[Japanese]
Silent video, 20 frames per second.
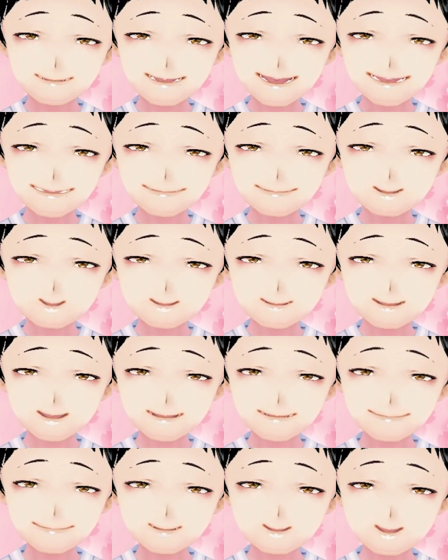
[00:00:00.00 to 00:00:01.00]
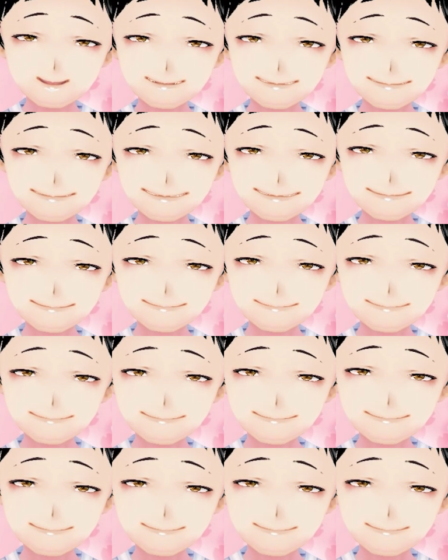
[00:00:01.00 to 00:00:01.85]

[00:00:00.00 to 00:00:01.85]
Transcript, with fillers: 今年は16頭立て、